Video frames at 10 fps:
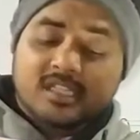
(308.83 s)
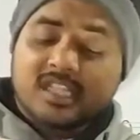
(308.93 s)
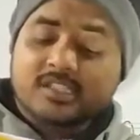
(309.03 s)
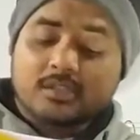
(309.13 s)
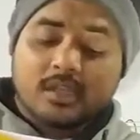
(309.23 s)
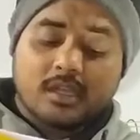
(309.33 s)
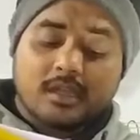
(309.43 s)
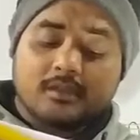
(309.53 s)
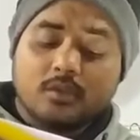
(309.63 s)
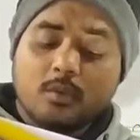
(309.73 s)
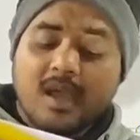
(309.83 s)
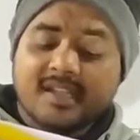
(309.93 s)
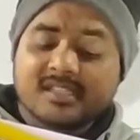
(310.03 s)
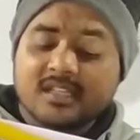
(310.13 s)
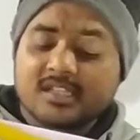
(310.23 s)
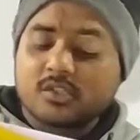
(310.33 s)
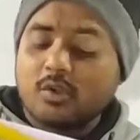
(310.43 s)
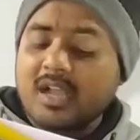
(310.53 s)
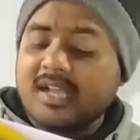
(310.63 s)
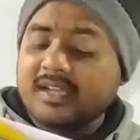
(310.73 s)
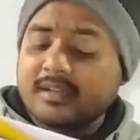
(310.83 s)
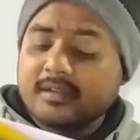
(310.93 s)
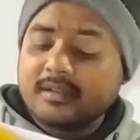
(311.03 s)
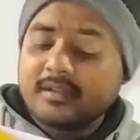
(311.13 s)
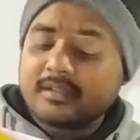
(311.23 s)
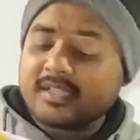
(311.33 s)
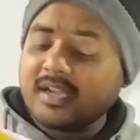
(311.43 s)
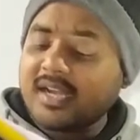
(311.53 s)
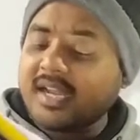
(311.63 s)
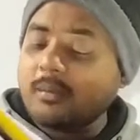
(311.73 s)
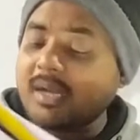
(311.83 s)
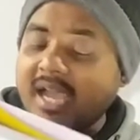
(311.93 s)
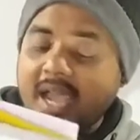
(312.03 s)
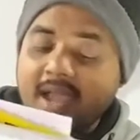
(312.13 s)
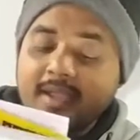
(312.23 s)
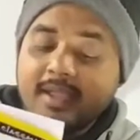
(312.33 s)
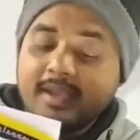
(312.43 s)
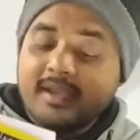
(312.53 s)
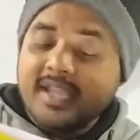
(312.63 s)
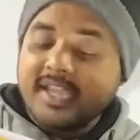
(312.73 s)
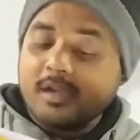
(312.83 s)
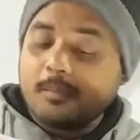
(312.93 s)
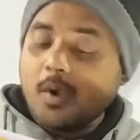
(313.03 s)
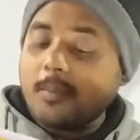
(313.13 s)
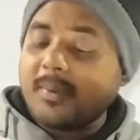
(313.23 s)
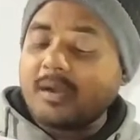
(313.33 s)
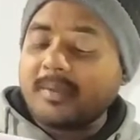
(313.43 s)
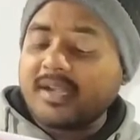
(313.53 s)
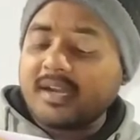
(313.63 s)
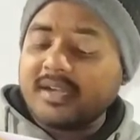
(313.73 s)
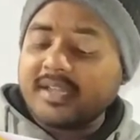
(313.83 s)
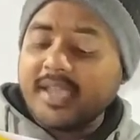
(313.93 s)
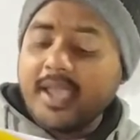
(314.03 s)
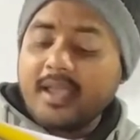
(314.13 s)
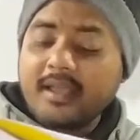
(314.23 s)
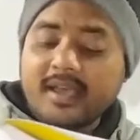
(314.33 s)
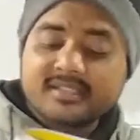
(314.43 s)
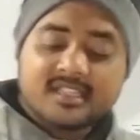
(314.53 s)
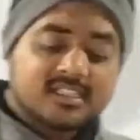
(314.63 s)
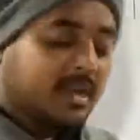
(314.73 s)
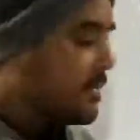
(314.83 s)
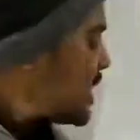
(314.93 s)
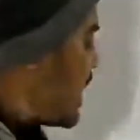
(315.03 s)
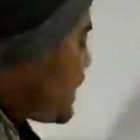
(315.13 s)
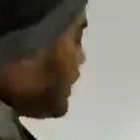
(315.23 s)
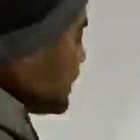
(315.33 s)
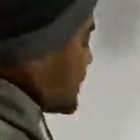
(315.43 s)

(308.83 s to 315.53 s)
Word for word: सदस्य युवा सदस्यों का संगठन बनाया लेकिन पोप और मेटरनिक के हस्तक्षेप के कारण